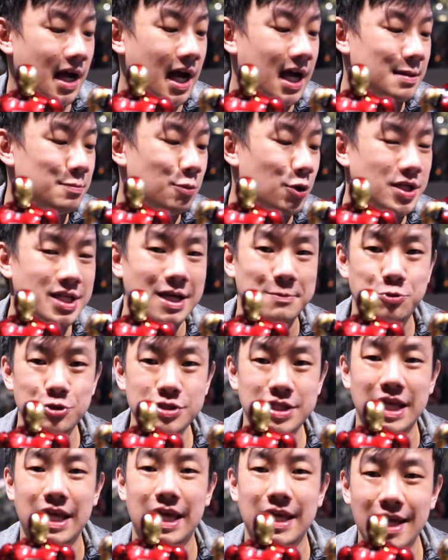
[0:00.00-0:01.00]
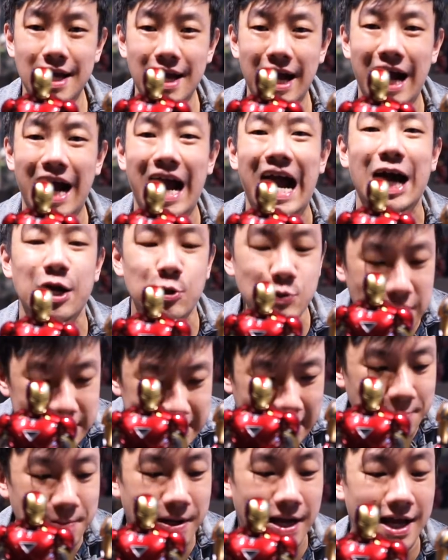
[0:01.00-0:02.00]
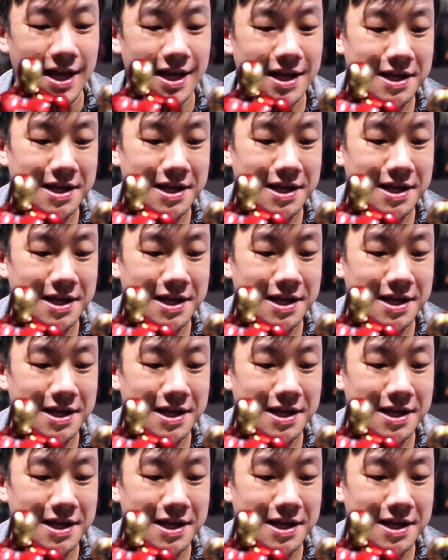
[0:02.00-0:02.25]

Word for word: Armornya pun tingginya harusnya sama.